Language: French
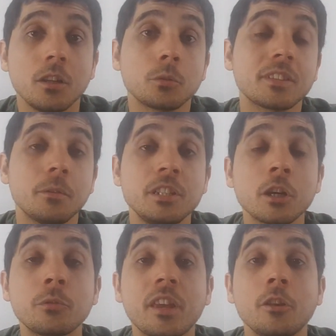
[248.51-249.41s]
Donc ça veut
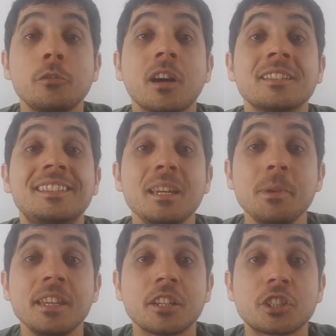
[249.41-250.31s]
dire que vous allez devoir
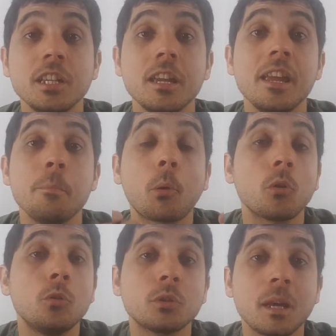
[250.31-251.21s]
déménager et
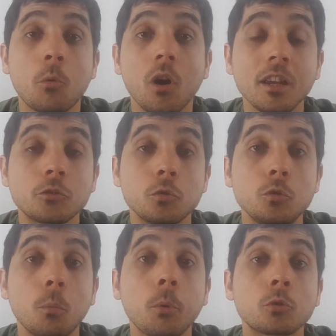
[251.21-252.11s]
prendre notamment un
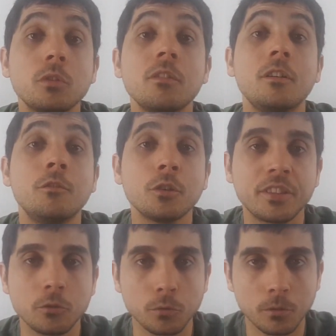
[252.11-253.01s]
studio pour suivre vos
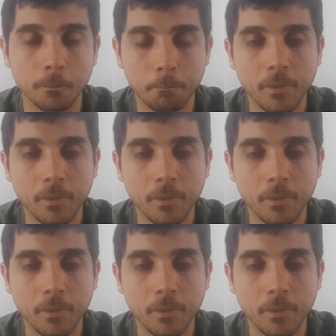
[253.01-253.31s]
études.